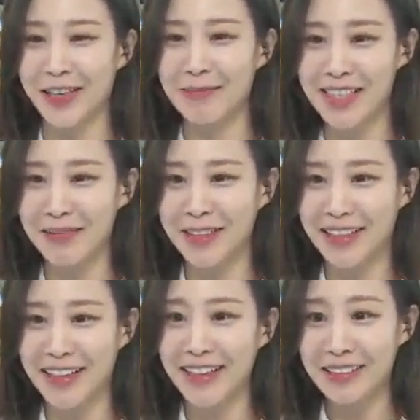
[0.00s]

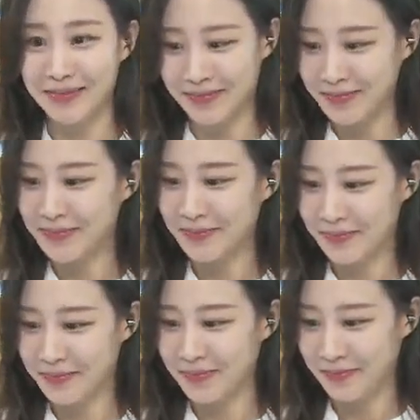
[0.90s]
감사합니다.
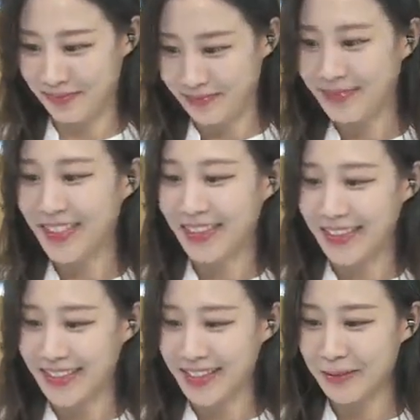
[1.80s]
감사합니다.
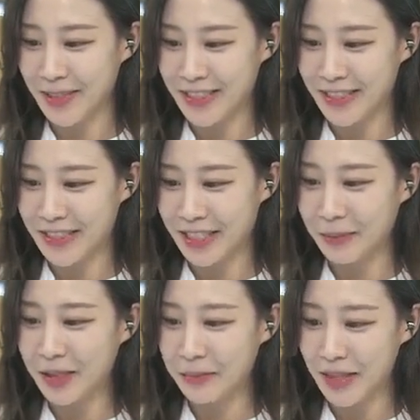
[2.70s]
네, 지금까지
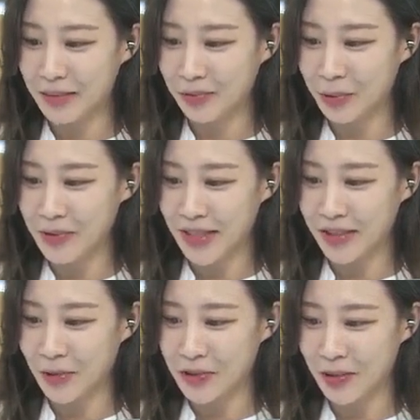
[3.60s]
김인만 부동산
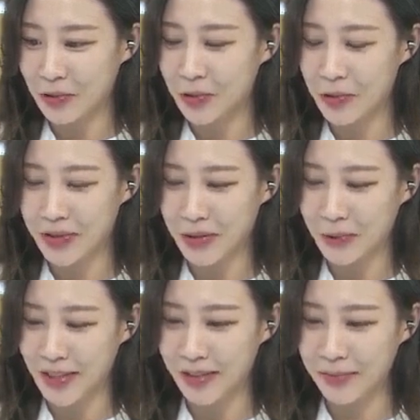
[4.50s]

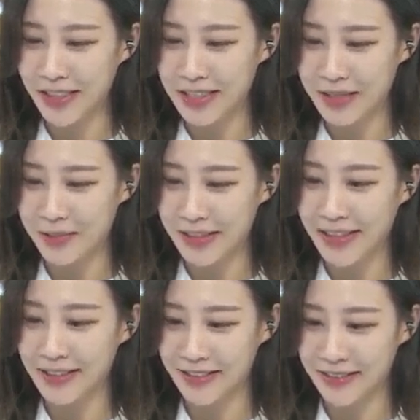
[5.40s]
경제연구소장과 함께했습니다.